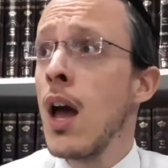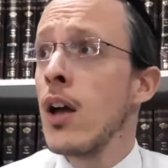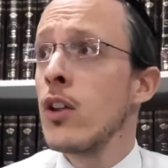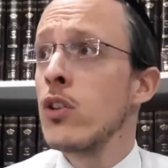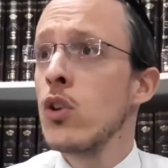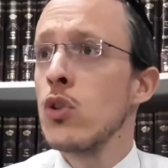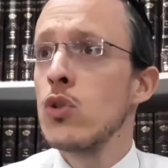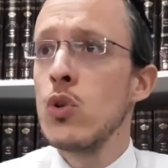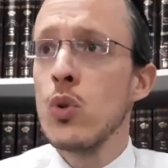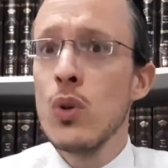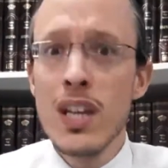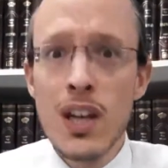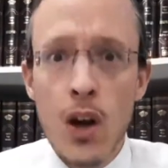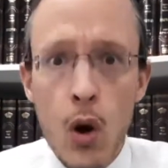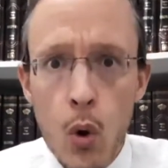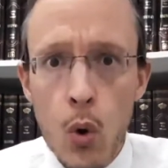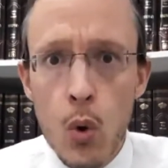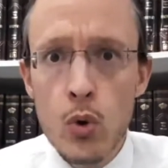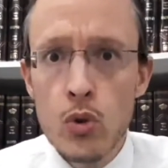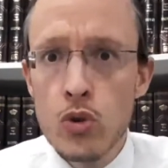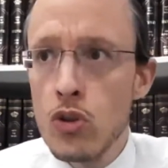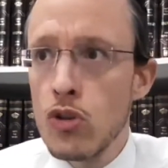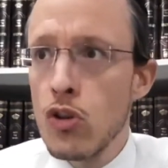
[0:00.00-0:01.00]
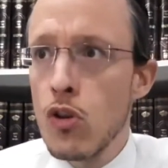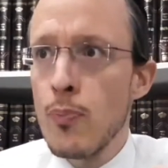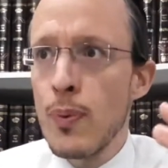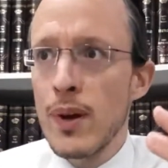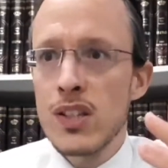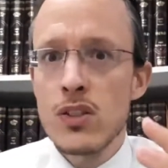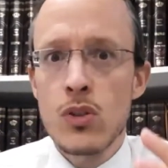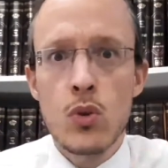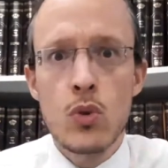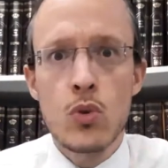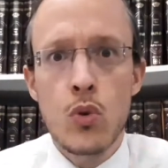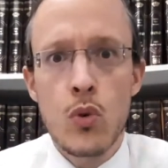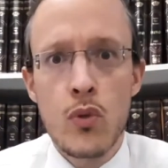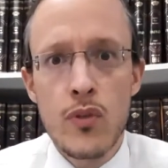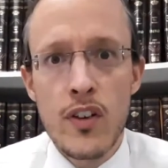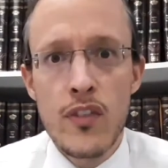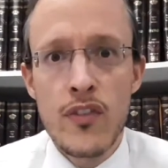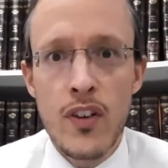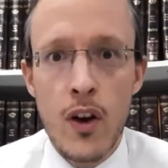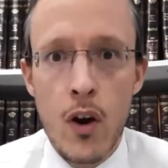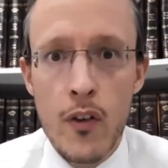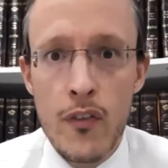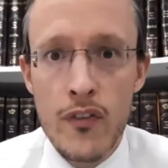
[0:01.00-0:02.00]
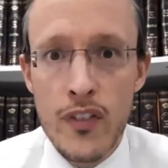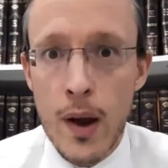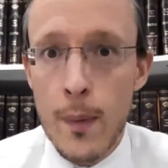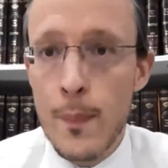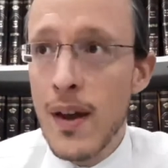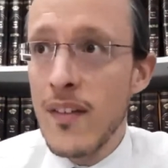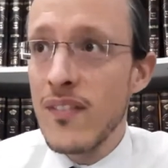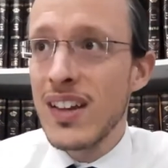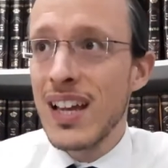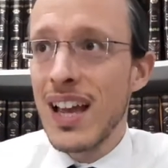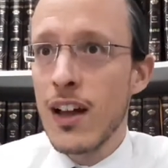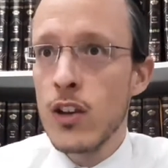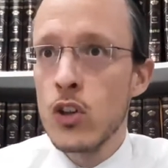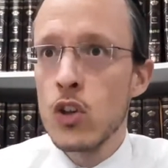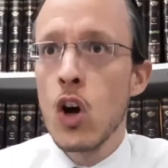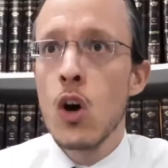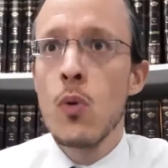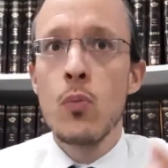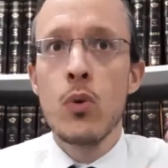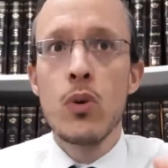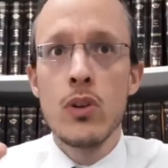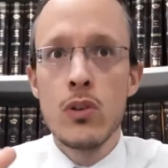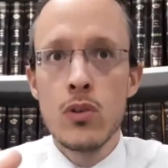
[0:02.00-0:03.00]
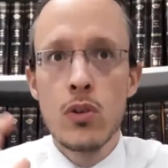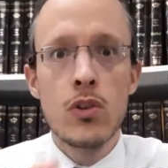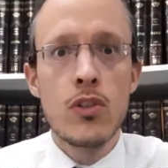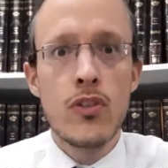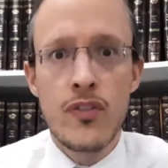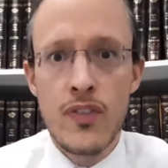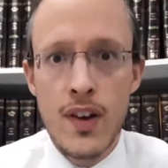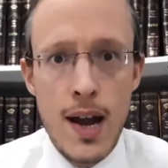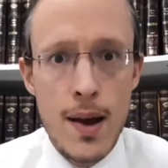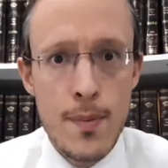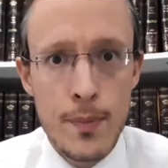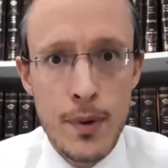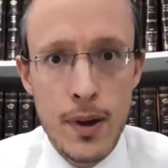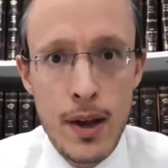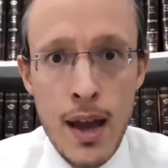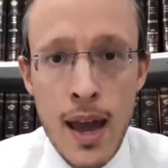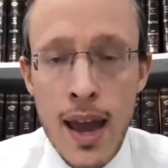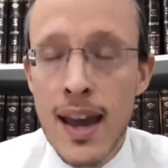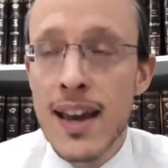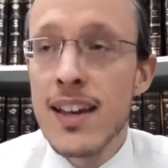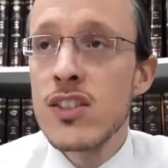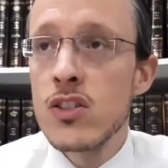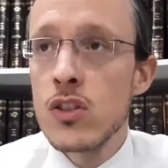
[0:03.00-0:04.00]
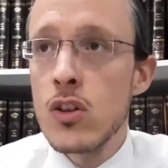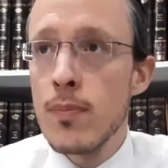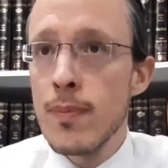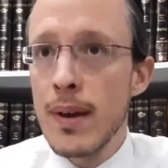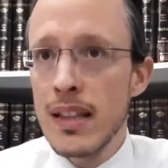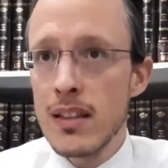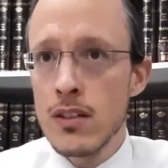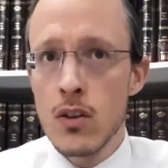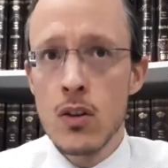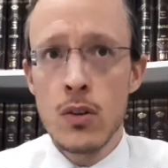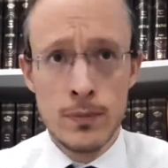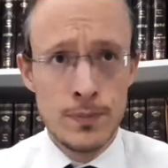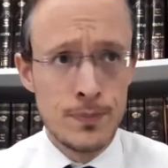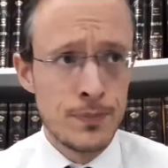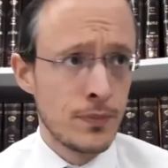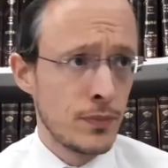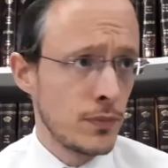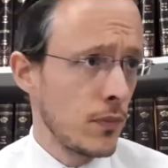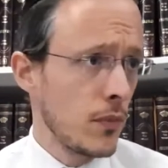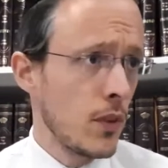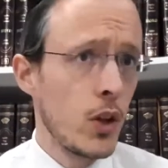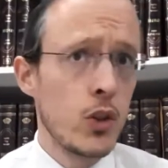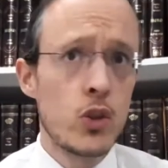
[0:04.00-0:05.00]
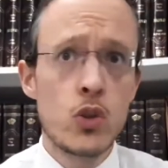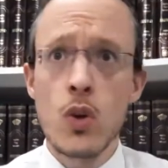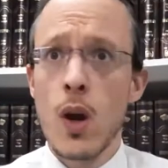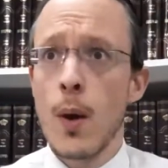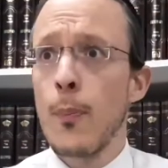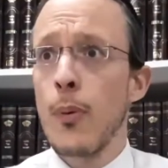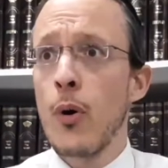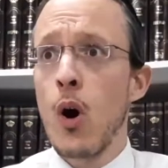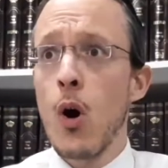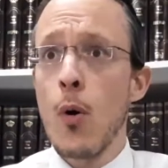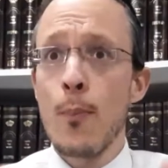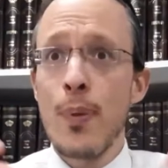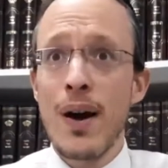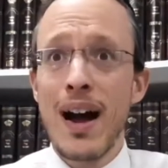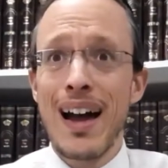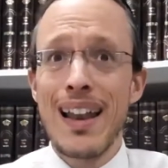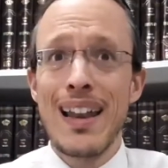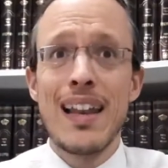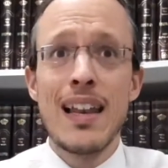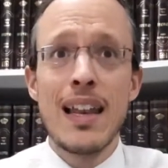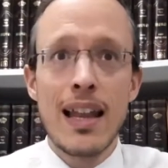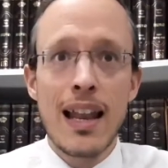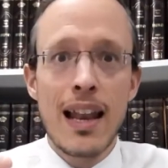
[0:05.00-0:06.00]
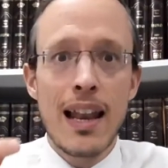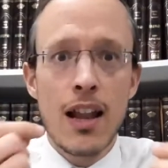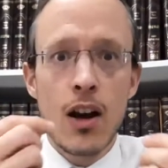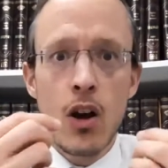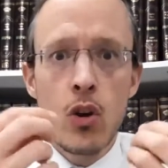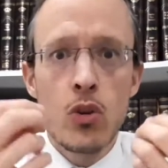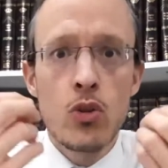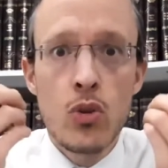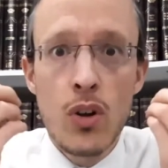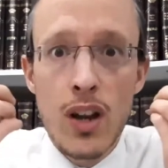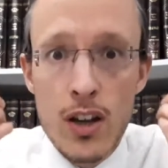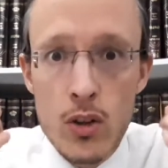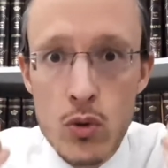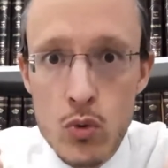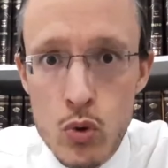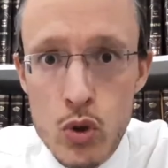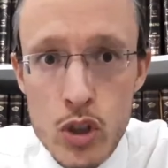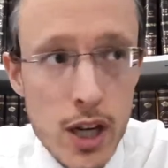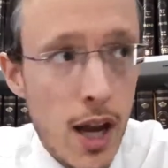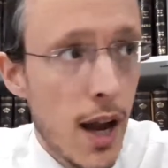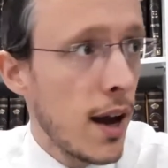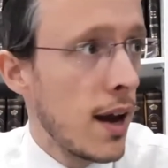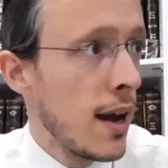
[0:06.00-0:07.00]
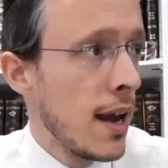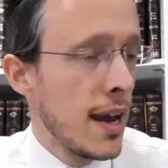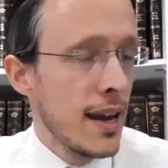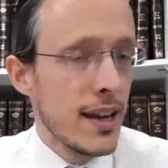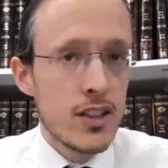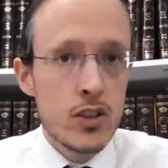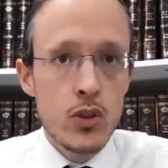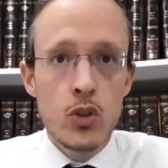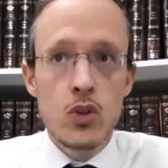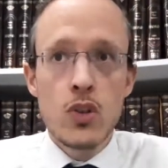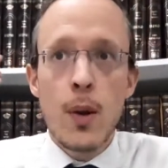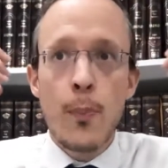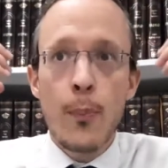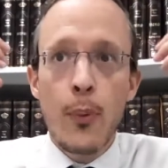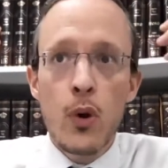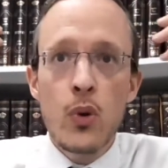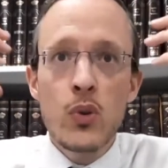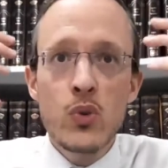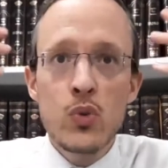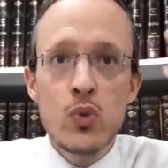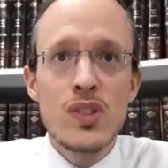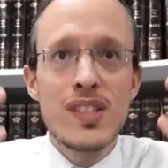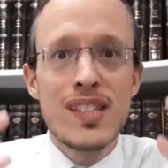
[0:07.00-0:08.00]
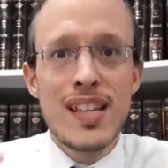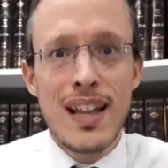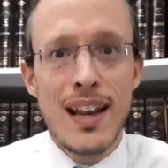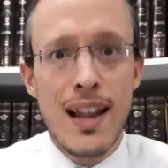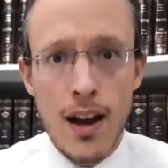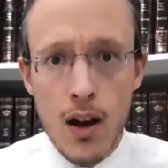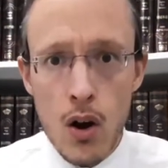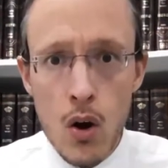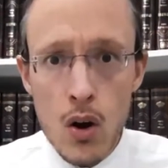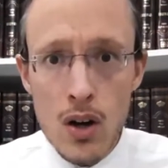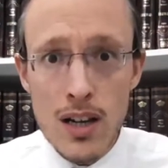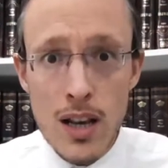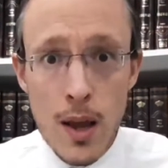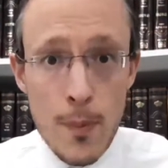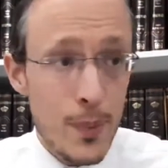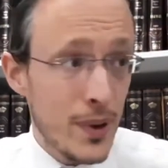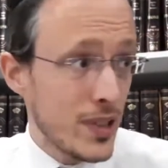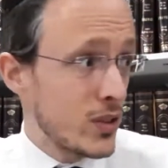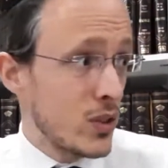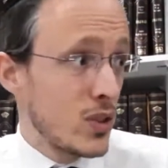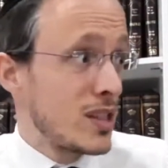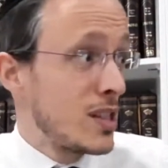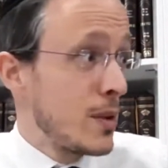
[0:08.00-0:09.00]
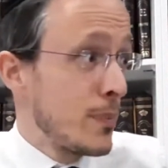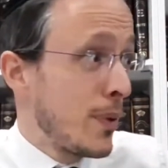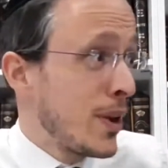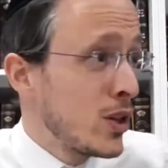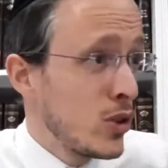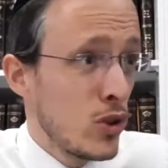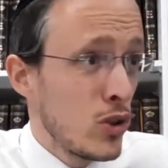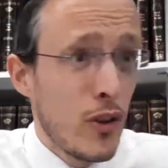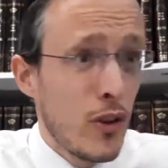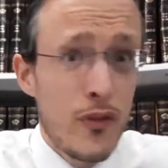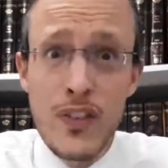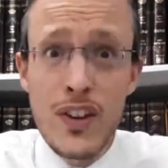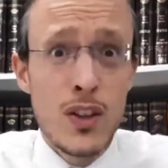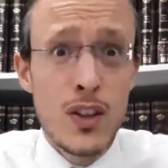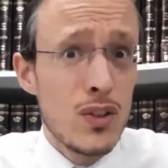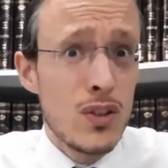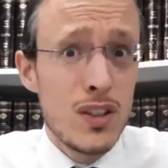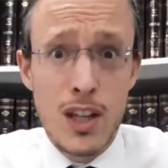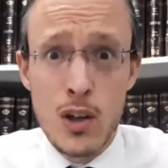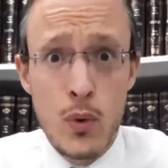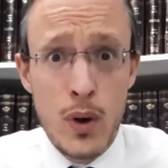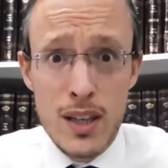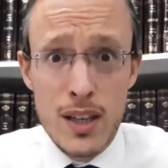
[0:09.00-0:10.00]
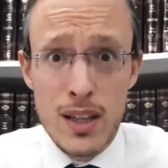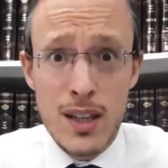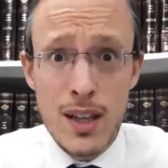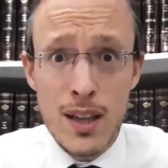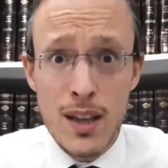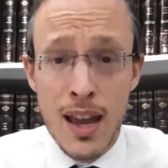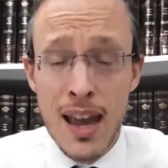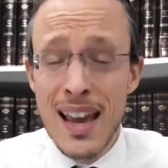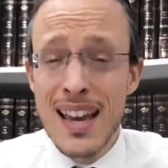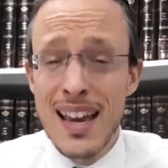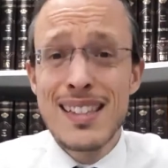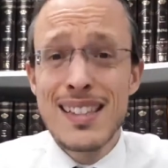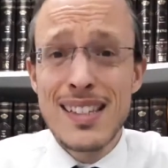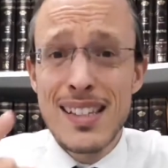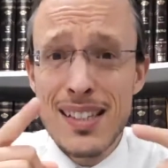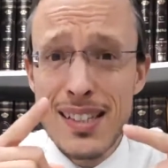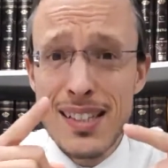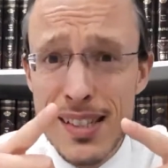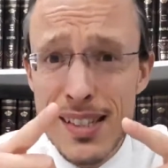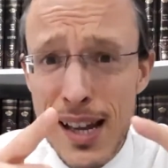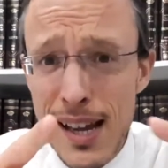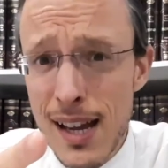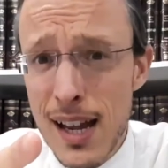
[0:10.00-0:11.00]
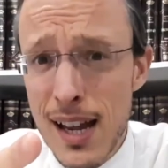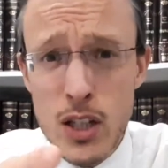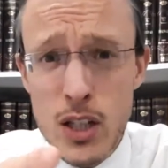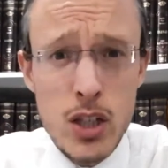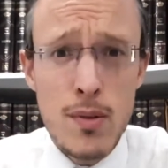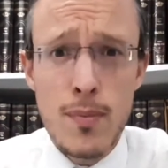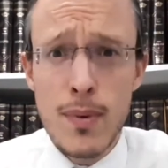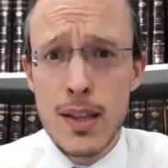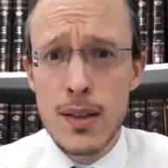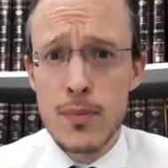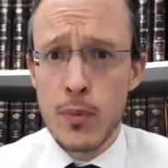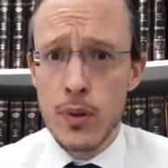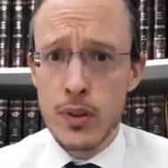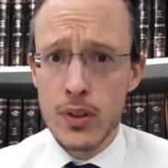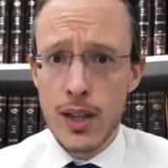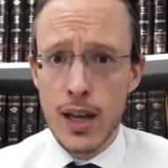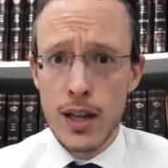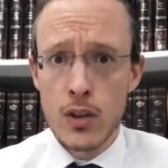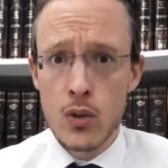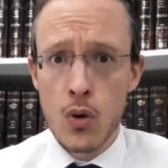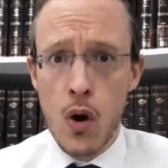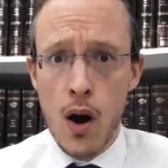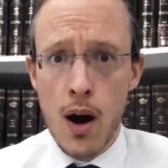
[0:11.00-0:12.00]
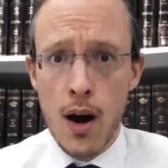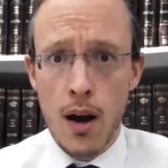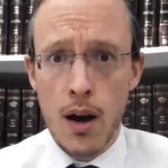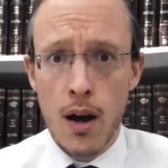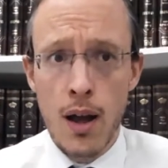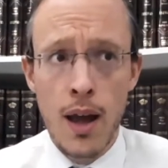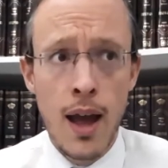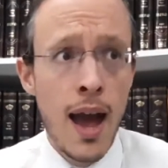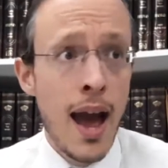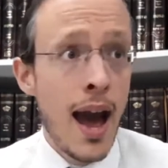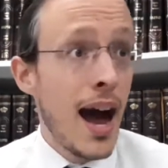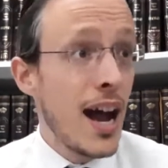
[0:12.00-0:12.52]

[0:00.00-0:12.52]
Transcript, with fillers: de, de de ne pas se retrouver enfermé avec un homme ou une autre femme Est-ce que maintenant euh, tu apprends en parallèle la alachot de la gdoucha Est-ce que tu apprends à la alachot là parce que c'est pas juste le fait de t'éloigner Et c'est ça qu'Hachem a demandé à Noir.